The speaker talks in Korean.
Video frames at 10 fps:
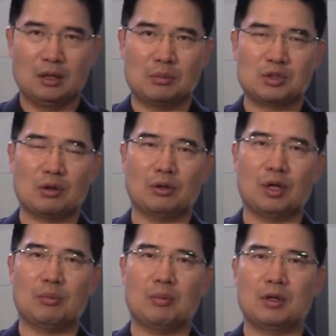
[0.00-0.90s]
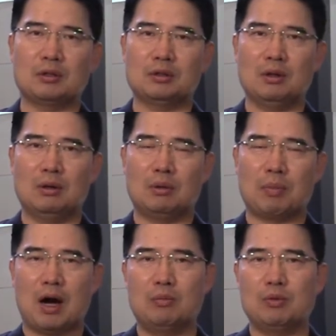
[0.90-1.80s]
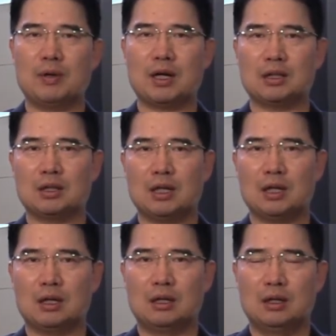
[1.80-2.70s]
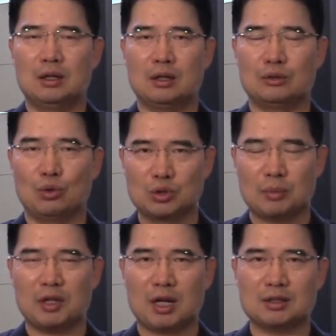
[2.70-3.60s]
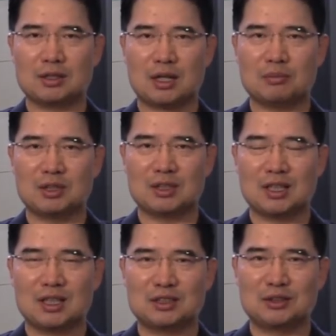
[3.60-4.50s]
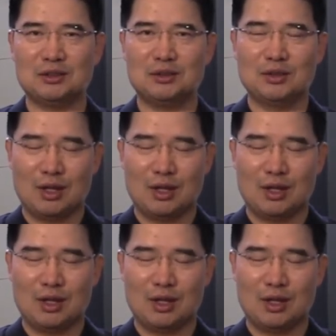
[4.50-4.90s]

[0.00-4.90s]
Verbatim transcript: 여러분 성경에 보면은요 바울뿐만 아니라 아, 요셉이라는 사람 등장하지요.